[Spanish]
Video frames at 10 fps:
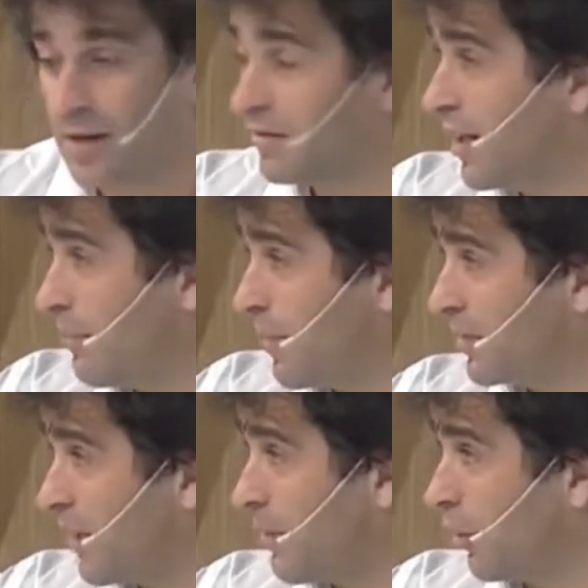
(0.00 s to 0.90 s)
y se la
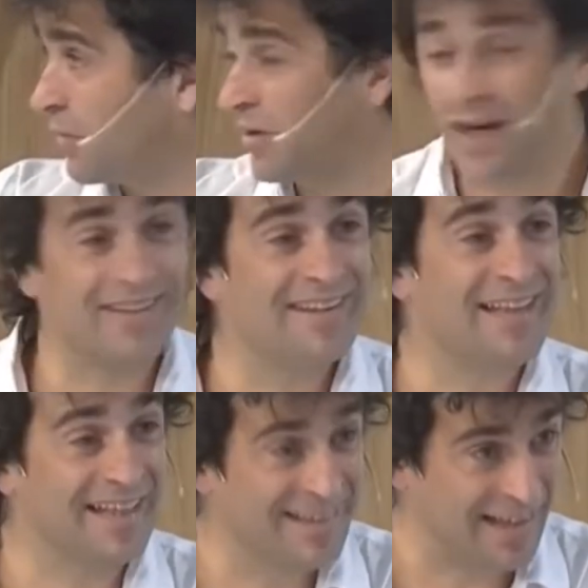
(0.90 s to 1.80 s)
prestan al Banco Central a
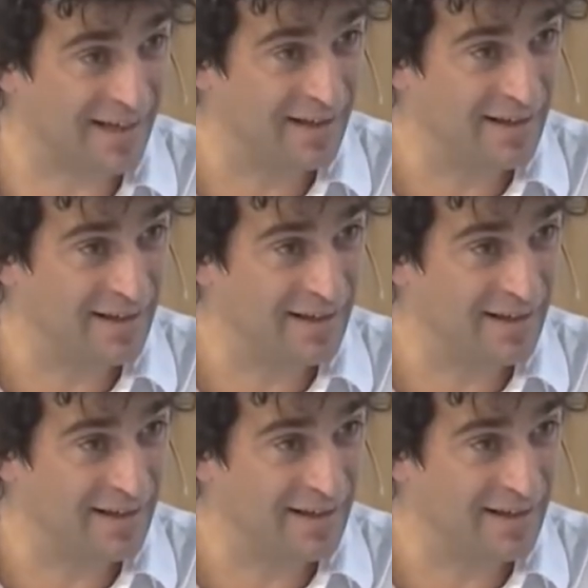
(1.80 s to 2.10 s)
70%.